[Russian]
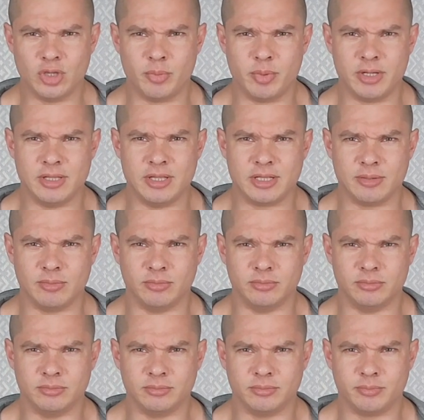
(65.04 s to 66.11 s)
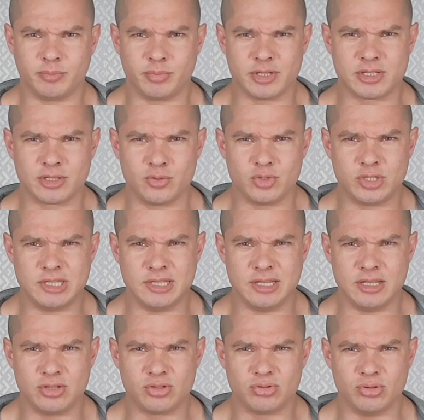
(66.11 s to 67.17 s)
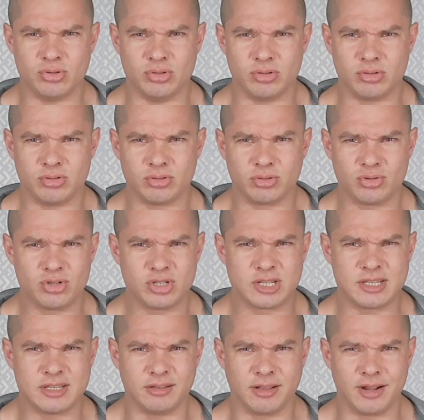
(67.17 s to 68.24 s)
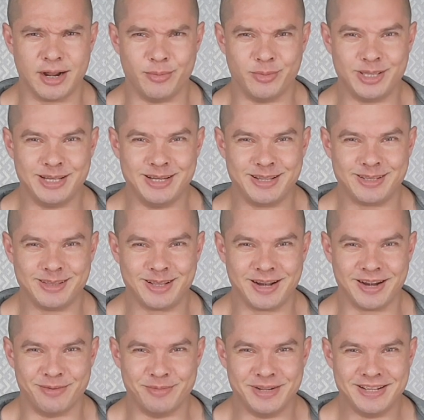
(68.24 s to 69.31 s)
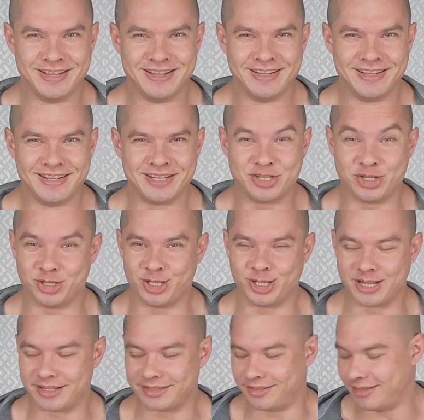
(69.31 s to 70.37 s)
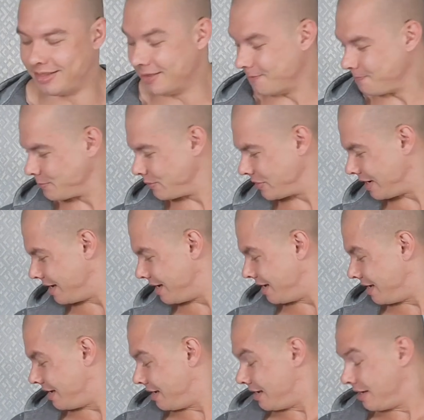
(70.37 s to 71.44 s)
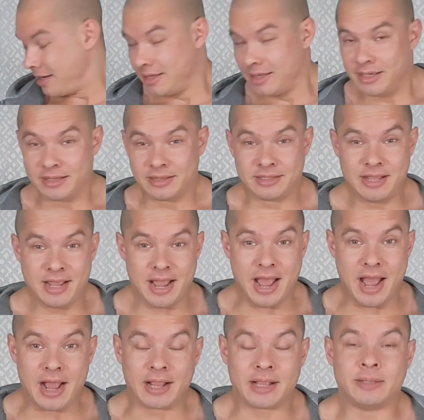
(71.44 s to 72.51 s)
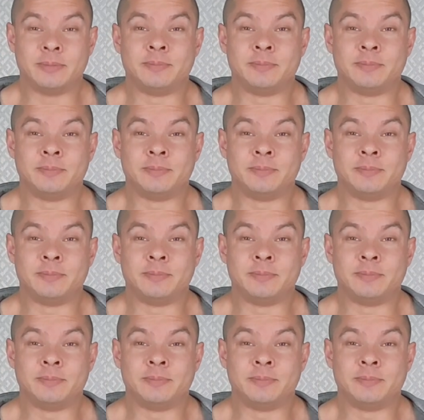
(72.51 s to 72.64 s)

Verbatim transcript: я перед этим про страусиное яйцо тоже сказал грамм или килограмм. Что-то я как-то ладно. Так.